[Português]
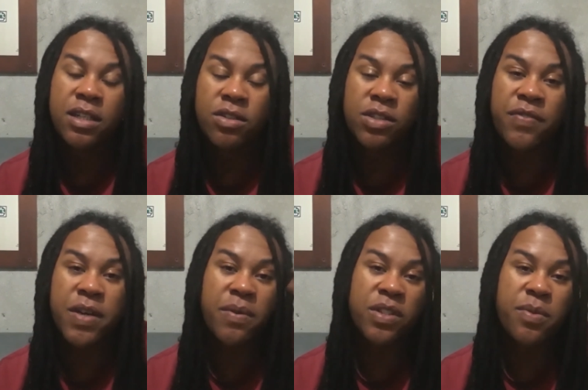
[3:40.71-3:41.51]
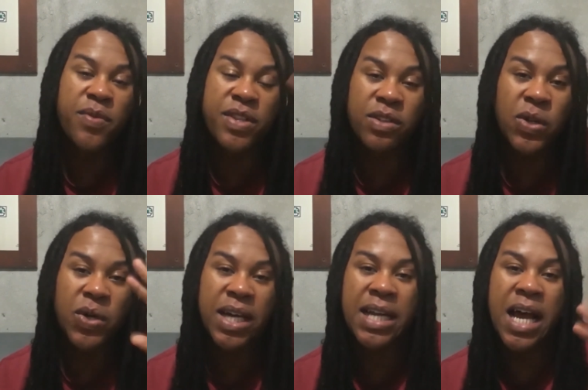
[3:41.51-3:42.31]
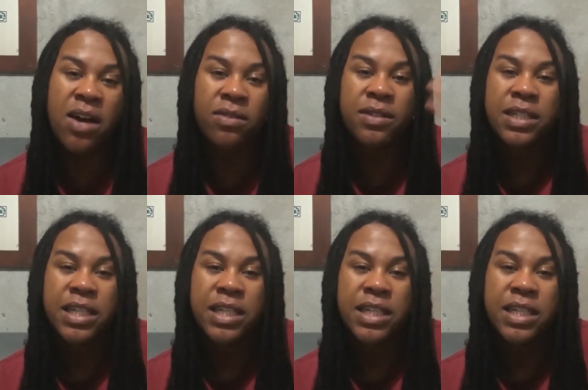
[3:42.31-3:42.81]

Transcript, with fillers: Eu já falei pra você mil vezes que eu tenho um canal.